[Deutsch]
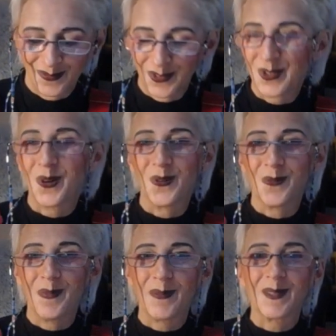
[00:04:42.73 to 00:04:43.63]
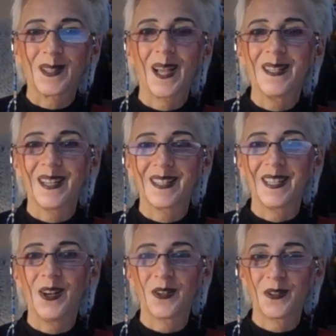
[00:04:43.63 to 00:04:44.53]
So, und bleibt dran, ich
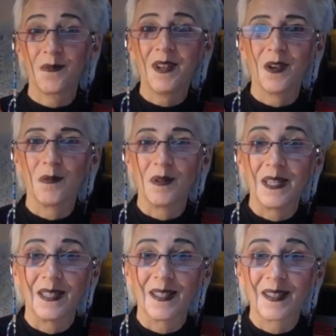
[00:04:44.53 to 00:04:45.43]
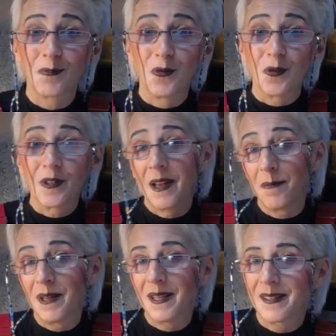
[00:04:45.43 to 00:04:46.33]
erzähle euch noch mehr über dieses Buch,
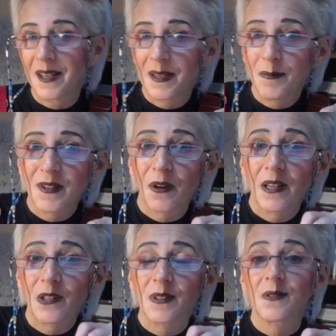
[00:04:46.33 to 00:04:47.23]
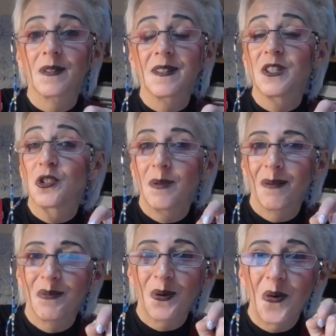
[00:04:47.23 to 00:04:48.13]
nämlich da gibt es auch etwas, was ich
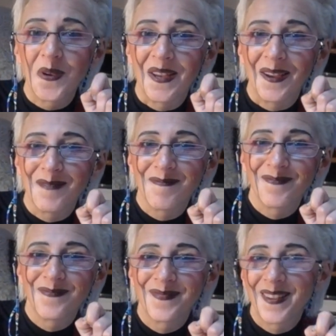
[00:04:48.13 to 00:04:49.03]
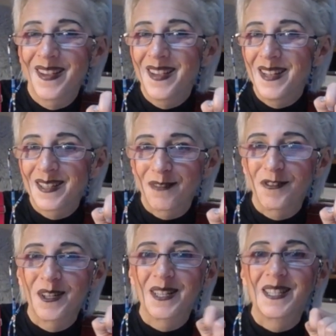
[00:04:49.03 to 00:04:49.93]
schwer bereue.
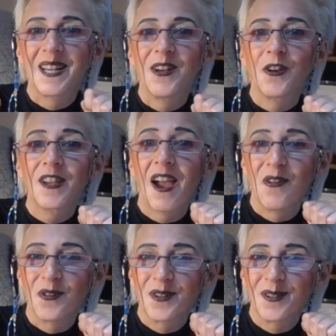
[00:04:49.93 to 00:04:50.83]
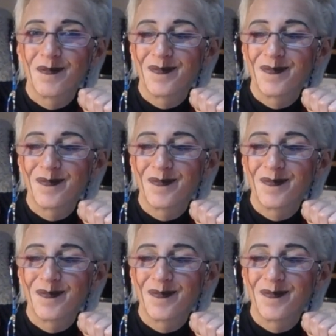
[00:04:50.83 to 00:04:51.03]
Davon erzähle ich euch auch.